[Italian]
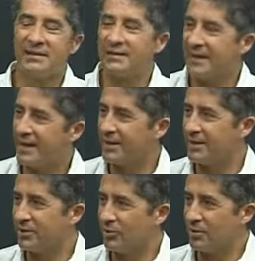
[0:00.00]

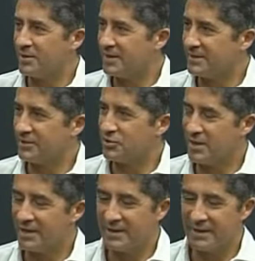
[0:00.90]
tecnico e
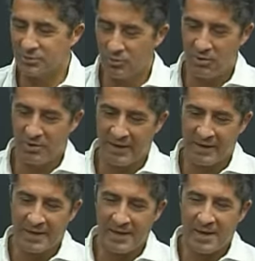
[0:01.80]
DSGA della scuola.
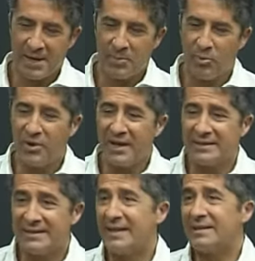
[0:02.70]
Poi ha
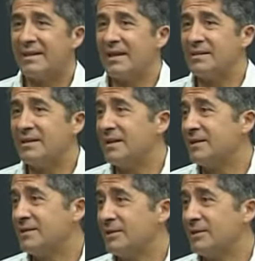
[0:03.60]
sette indirizzi di